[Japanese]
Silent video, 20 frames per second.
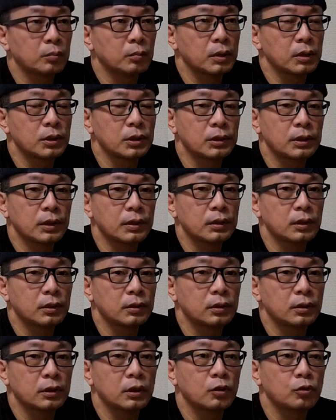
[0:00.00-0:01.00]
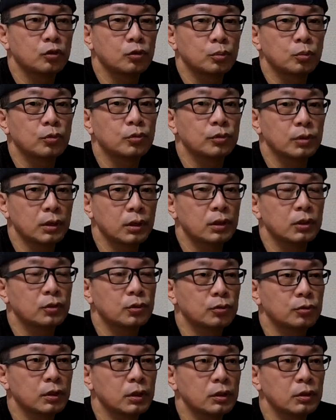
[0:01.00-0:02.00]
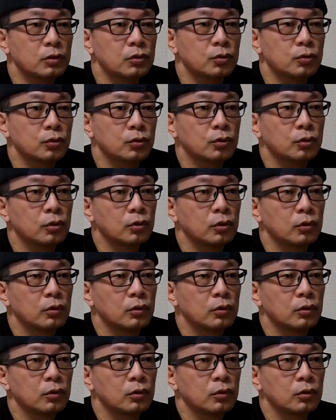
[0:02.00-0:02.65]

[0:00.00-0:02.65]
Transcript: まあ、時間経ったら治るもんでそんなにその